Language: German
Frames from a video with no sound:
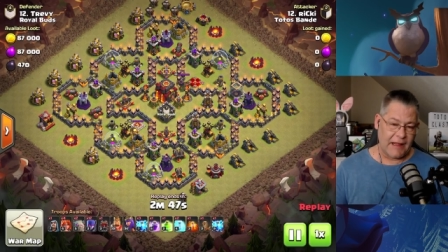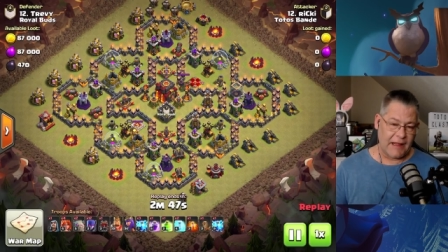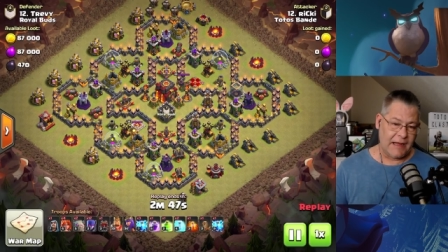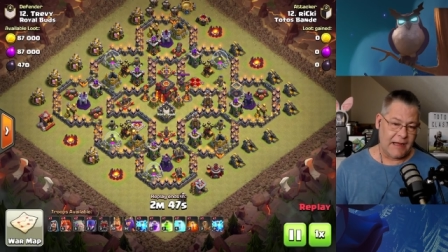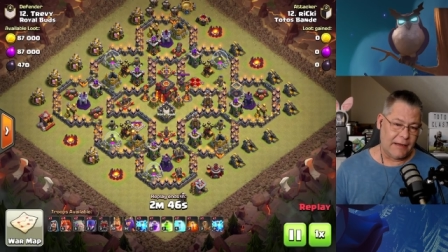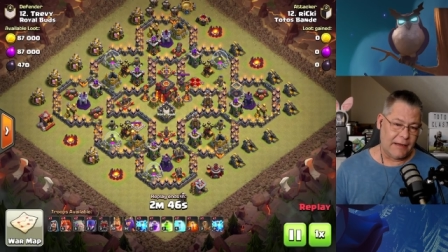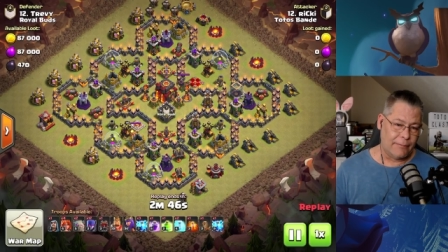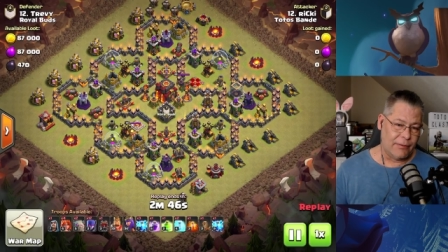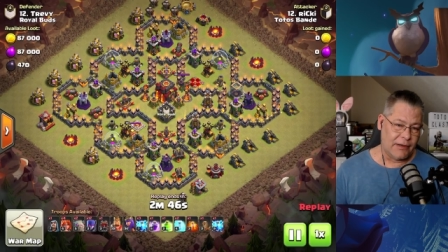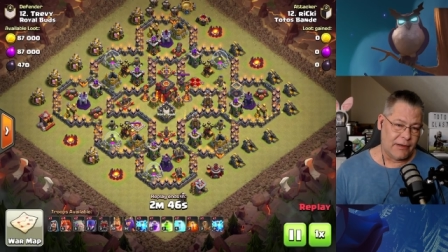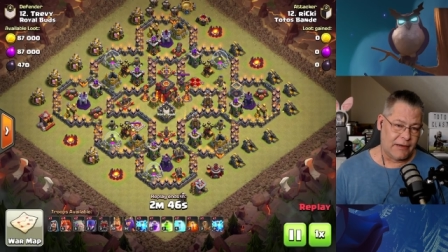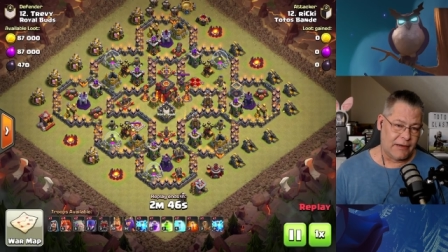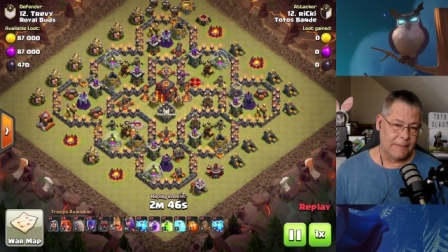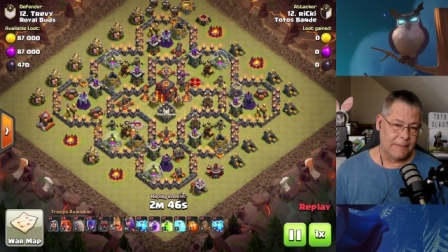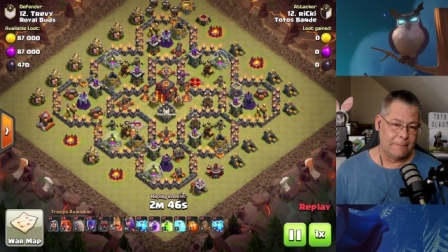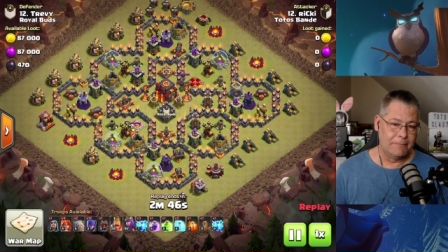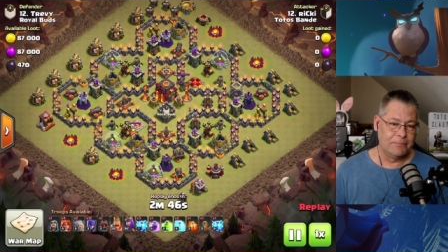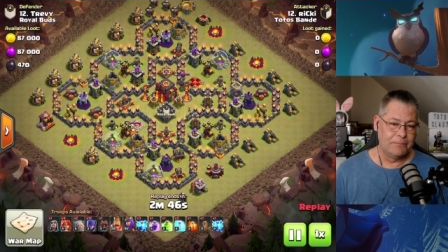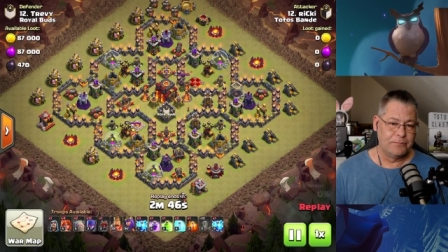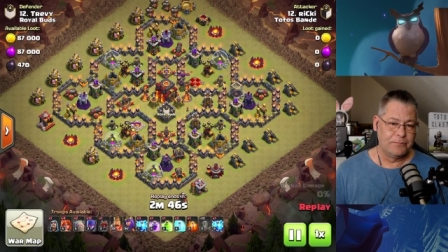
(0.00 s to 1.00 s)
Aber
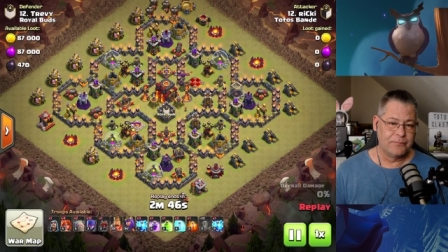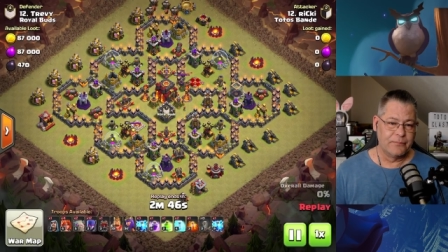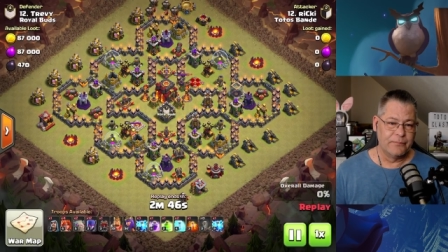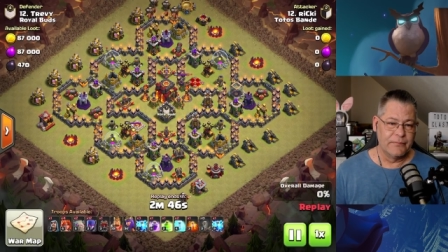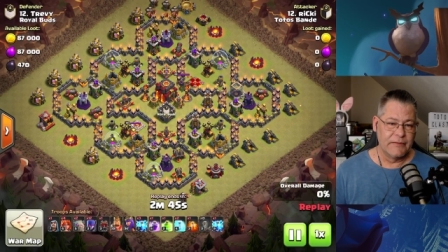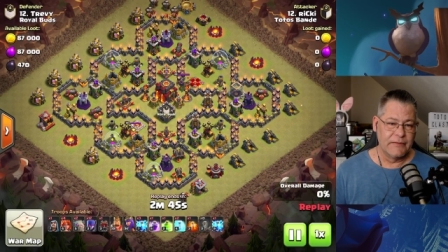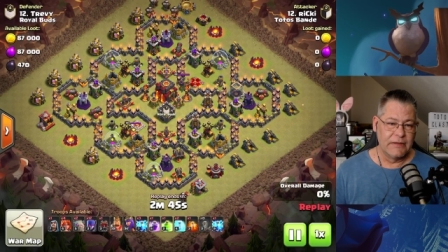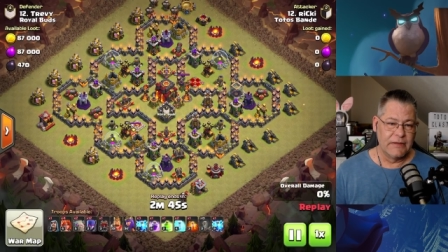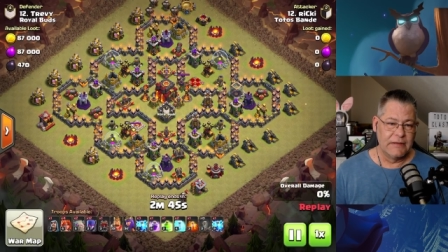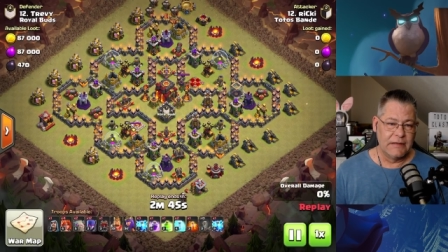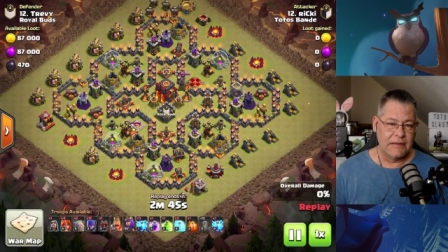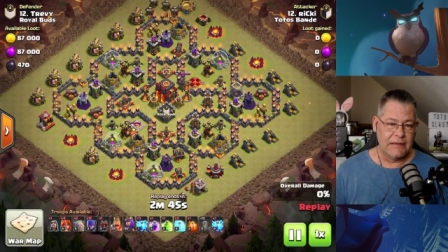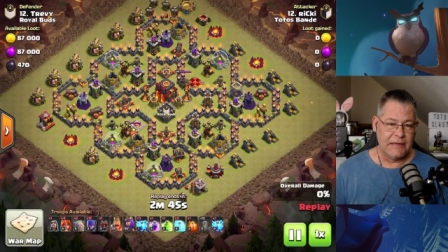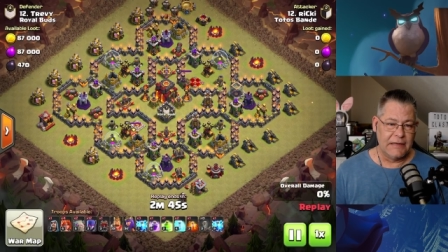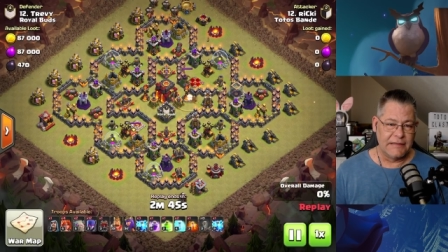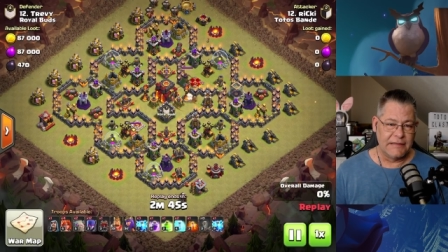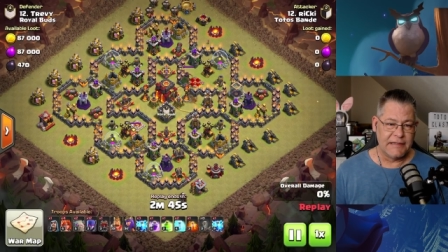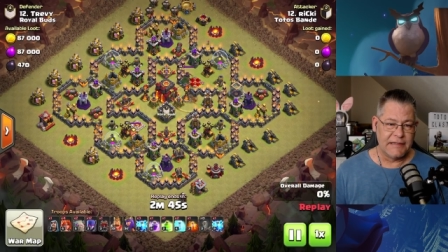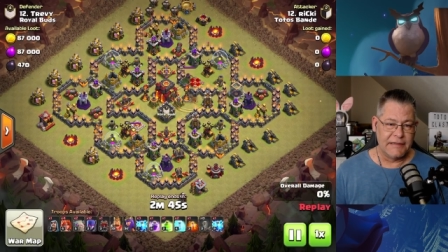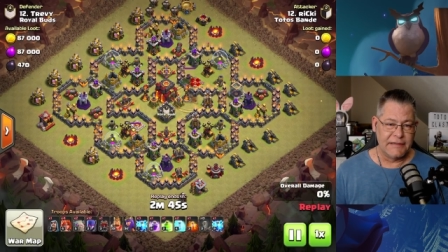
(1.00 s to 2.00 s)

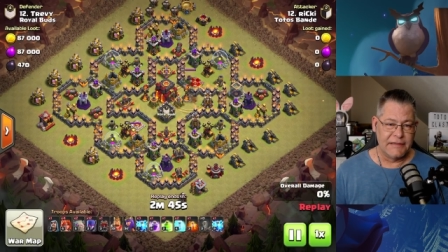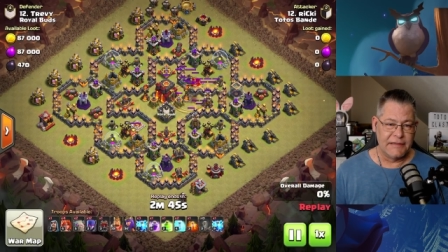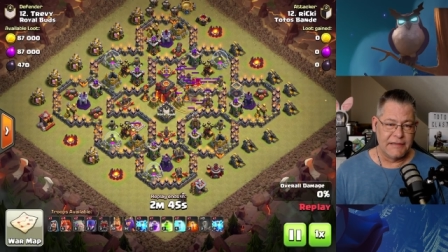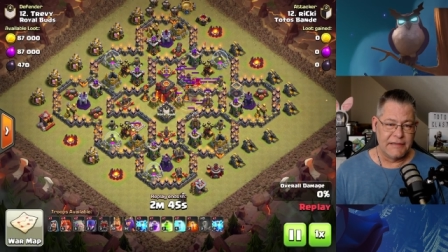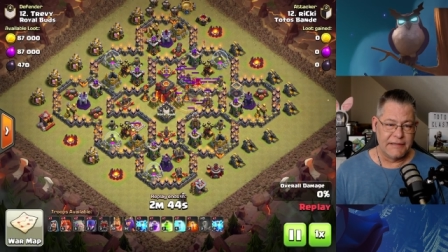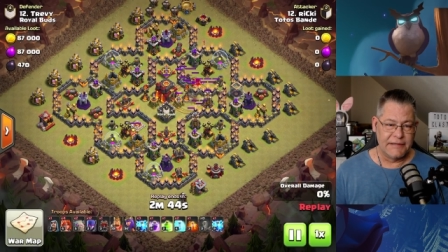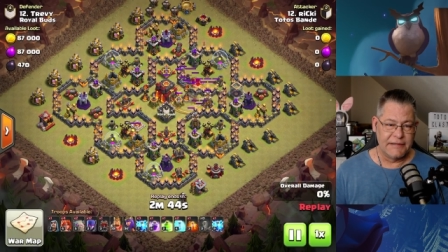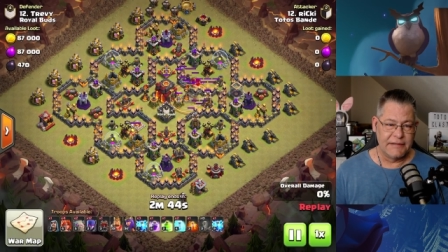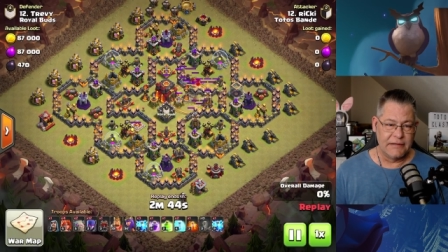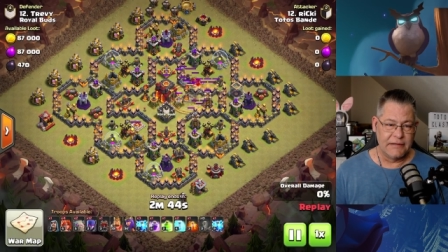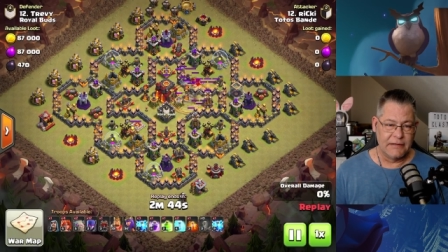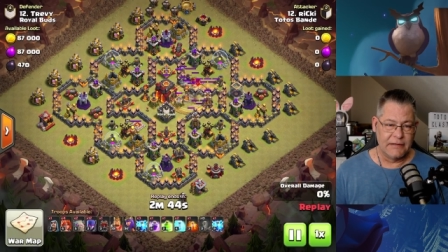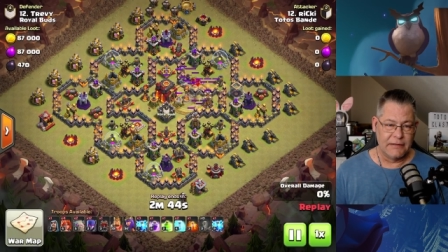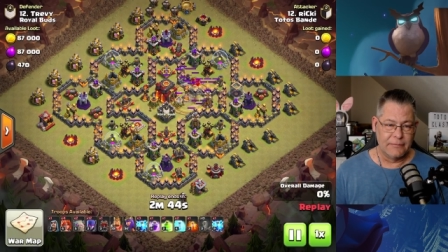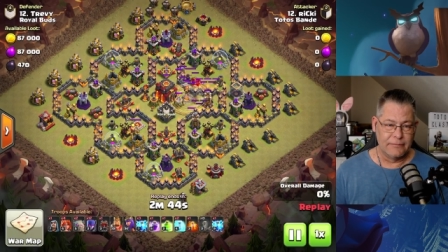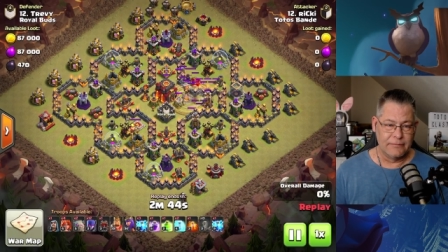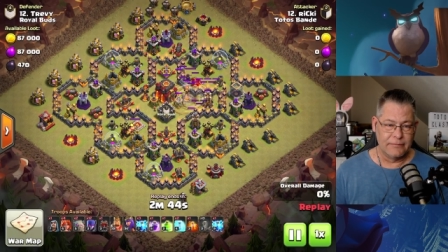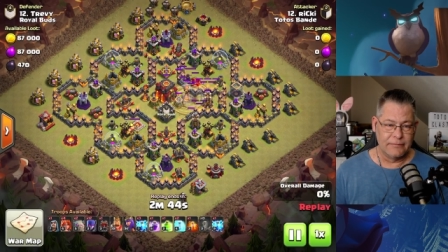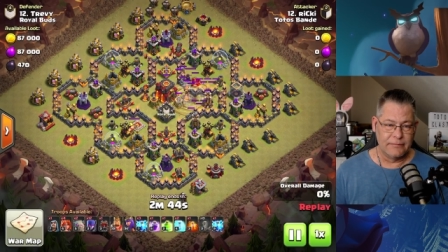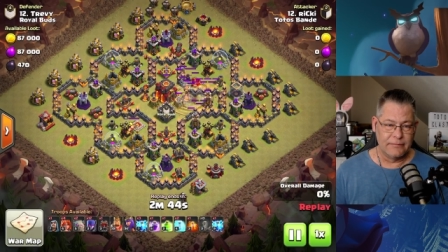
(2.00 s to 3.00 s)
letztendlich
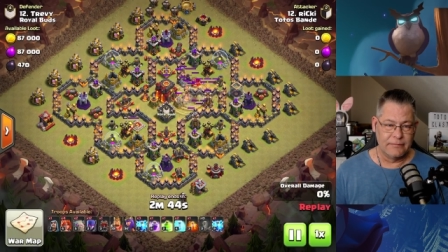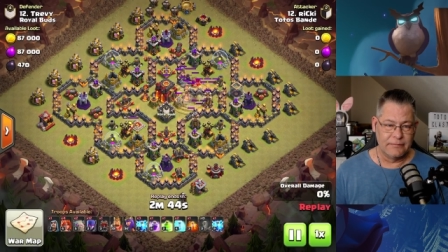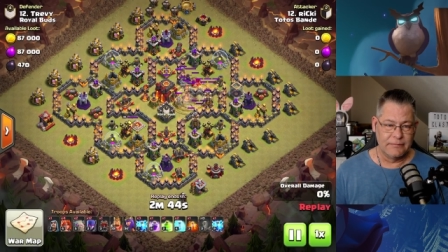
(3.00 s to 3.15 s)
ähm,